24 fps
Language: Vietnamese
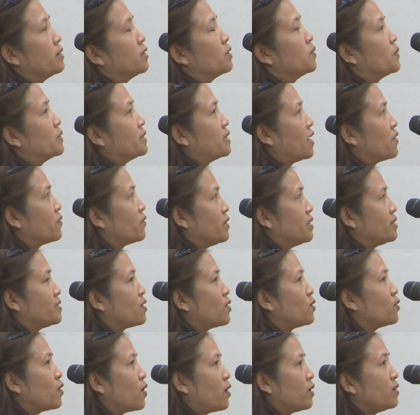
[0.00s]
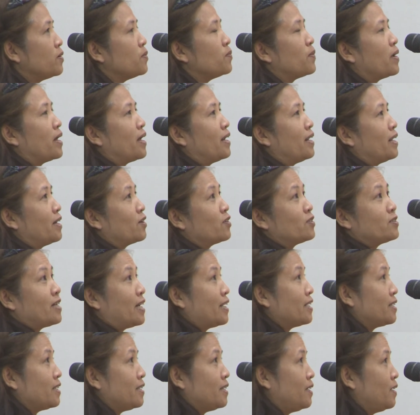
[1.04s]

nhưng mà tại vì sau đó Đức Mẹ lại có sanh